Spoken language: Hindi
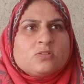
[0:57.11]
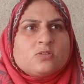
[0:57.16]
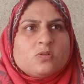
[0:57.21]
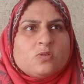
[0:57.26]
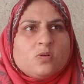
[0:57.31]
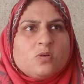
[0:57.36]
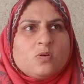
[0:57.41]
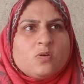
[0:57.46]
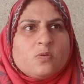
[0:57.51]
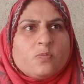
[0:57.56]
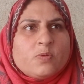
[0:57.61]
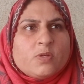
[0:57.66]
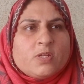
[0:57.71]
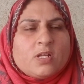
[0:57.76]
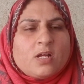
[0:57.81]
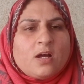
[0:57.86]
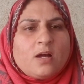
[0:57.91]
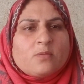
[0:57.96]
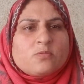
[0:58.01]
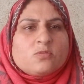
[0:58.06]
तो
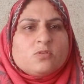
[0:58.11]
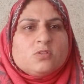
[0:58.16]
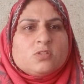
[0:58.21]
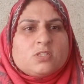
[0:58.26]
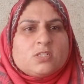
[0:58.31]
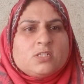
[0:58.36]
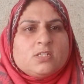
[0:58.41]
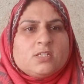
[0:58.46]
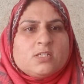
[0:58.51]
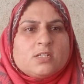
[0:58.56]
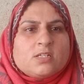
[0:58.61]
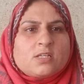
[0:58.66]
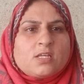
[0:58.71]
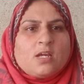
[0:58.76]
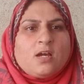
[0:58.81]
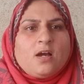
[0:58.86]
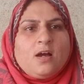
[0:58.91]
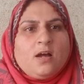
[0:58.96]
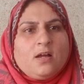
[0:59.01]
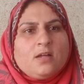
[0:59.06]
फिर आपको इतनी
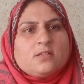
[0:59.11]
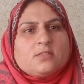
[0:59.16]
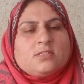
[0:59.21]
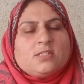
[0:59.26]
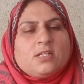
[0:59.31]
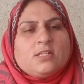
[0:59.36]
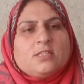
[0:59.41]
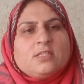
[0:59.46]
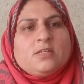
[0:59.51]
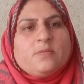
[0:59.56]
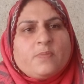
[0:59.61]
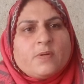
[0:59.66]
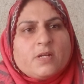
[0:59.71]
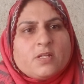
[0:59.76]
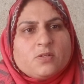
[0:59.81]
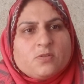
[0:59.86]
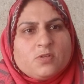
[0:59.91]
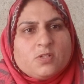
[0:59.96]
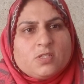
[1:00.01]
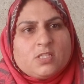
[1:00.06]
क्या जल्दी
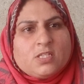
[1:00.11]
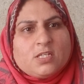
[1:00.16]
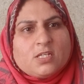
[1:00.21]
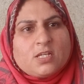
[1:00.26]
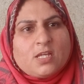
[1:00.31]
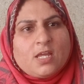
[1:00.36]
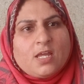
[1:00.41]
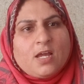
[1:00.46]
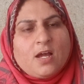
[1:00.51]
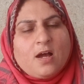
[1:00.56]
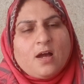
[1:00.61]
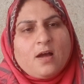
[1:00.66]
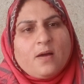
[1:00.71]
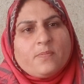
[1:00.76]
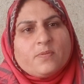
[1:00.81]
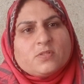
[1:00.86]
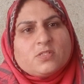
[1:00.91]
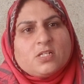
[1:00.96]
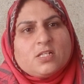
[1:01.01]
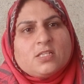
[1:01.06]
पड़ी हुई थी कि
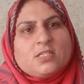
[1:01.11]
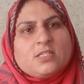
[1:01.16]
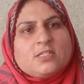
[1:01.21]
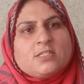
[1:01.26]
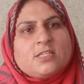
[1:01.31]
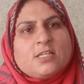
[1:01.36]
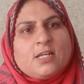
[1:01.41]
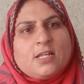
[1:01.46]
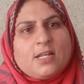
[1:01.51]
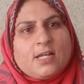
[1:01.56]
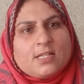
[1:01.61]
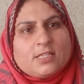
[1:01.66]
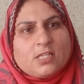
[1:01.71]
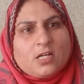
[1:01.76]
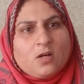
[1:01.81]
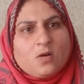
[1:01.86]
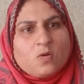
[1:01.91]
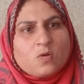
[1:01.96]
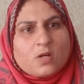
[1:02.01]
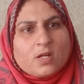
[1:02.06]
आप जल्दी से अलहदा
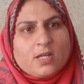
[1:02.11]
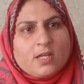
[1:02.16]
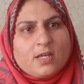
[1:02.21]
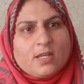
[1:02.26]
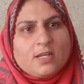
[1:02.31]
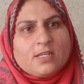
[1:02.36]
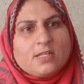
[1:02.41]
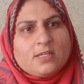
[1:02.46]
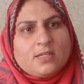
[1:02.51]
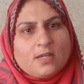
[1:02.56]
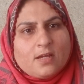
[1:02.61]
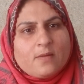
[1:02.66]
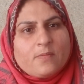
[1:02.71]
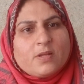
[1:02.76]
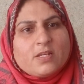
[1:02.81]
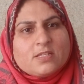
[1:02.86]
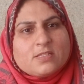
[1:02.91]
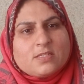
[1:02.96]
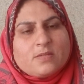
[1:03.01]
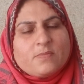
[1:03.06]
हो गए अली
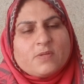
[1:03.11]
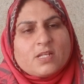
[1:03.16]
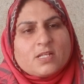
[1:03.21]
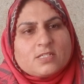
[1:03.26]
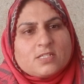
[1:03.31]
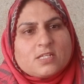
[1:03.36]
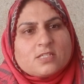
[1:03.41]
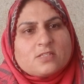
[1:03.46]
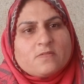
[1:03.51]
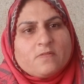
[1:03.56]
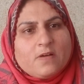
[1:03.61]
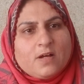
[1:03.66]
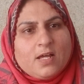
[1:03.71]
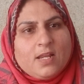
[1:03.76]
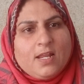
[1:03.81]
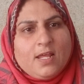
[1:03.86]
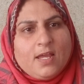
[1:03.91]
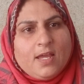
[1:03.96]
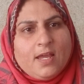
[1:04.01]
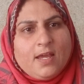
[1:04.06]
अली से मेरा ये
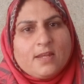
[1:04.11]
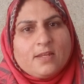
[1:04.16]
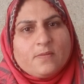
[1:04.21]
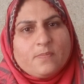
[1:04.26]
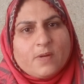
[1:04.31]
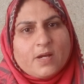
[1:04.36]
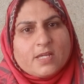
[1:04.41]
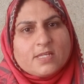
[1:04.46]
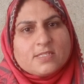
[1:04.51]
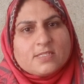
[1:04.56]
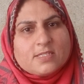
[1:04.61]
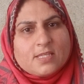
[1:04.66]
सवाल है अली भाई